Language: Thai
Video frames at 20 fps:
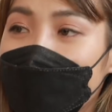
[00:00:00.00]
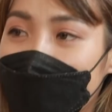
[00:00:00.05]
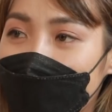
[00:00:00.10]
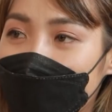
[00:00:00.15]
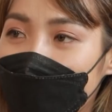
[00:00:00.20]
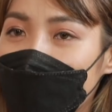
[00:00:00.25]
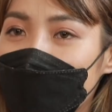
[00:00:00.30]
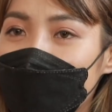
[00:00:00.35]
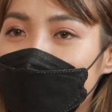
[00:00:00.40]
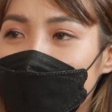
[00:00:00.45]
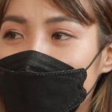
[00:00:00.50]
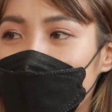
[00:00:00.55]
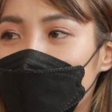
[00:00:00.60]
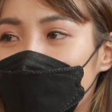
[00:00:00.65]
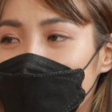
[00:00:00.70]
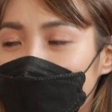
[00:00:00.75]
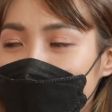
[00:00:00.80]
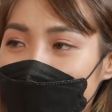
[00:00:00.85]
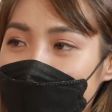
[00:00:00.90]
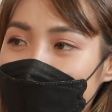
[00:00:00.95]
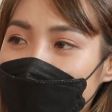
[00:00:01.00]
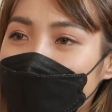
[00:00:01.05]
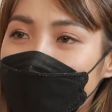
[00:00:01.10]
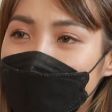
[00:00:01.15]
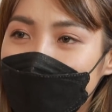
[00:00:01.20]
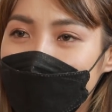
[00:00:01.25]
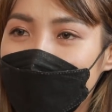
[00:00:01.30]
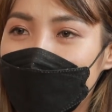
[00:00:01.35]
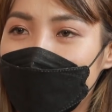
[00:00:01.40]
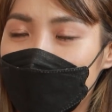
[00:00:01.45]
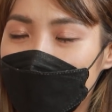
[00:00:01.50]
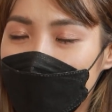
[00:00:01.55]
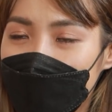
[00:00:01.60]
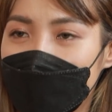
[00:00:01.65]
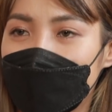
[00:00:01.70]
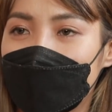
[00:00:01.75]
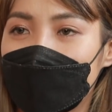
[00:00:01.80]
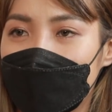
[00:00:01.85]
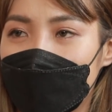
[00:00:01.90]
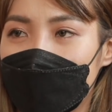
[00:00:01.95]
ค่ะก็คือกลับมาเล่นให้ขอนแก่นเหมือ
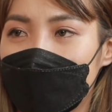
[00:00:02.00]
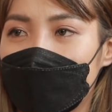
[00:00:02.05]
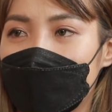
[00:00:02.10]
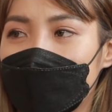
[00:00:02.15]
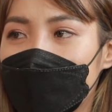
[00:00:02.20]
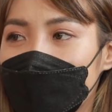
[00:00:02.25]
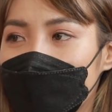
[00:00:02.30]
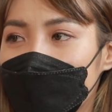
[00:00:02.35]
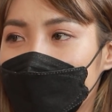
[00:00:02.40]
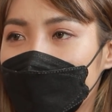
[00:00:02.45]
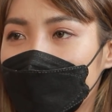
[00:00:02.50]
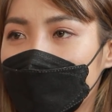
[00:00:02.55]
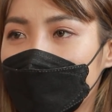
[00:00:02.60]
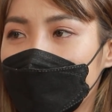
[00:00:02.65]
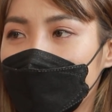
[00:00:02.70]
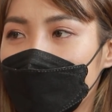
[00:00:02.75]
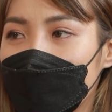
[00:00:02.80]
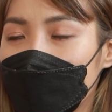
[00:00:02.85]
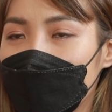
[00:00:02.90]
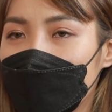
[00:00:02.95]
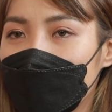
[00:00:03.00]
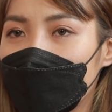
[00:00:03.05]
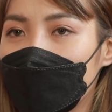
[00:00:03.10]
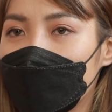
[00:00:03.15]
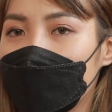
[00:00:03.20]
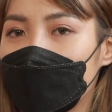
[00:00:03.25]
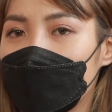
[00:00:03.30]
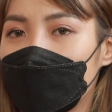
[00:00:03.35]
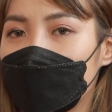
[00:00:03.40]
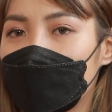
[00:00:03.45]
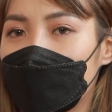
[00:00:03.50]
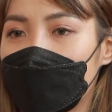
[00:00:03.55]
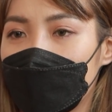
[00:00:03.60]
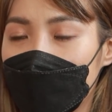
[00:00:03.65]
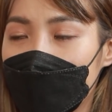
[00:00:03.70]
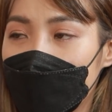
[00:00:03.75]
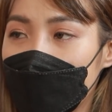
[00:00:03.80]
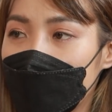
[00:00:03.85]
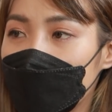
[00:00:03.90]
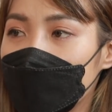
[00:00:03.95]
นเดิมค่ะแล้วก็มา
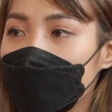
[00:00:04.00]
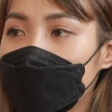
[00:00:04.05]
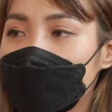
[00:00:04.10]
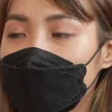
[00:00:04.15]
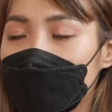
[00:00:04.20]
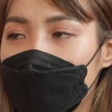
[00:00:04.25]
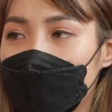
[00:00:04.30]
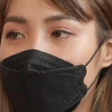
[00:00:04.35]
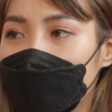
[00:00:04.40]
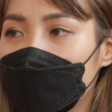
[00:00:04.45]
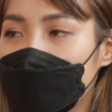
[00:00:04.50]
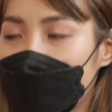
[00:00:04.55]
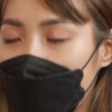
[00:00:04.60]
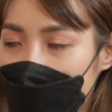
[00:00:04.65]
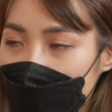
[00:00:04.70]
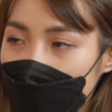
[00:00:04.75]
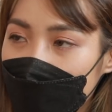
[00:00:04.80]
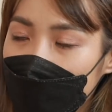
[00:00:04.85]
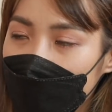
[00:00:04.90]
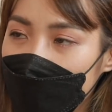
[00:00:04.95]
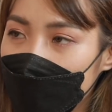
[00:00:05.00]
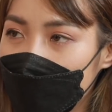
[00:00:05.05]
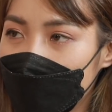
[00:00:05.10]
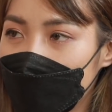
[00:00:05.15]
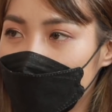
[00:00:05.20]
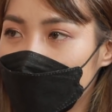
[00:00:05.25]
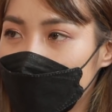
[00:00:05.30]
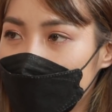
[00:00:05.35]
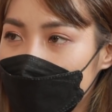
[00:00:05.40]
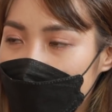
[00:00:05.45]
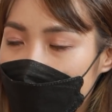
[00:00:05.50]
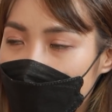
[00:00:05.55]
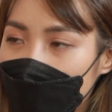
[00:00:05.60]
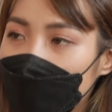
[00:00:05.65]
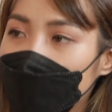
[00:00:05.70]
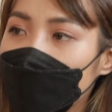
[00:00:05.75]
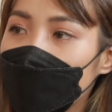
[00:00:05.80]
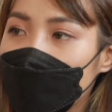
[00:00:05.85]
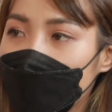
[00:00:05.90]
ปีนี้เพิ่งจะย้ายมาอยู่ Diamond